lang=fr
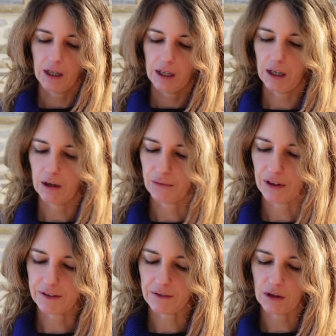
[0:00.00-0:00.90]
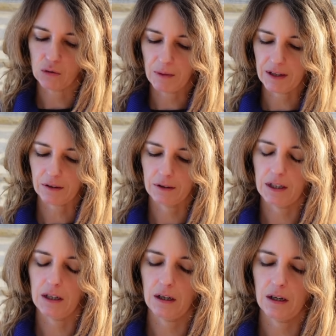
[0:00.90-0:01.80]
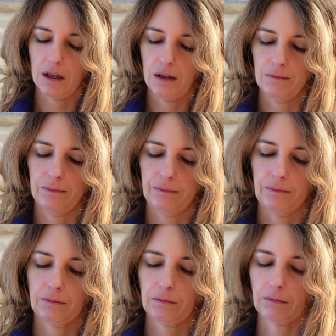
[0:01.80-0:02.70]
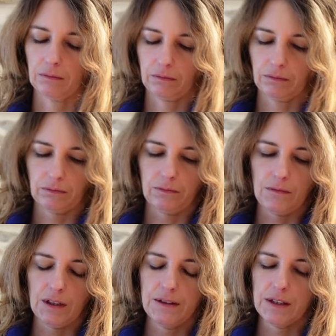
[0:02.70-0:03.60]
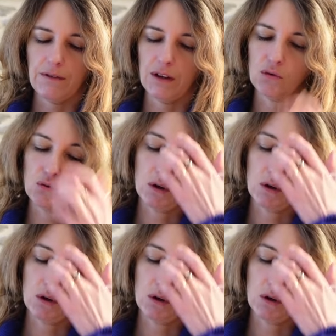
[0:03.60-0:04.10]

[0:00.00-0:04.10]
Et en fait, ça va nous mettre des... Euh, ça va nous...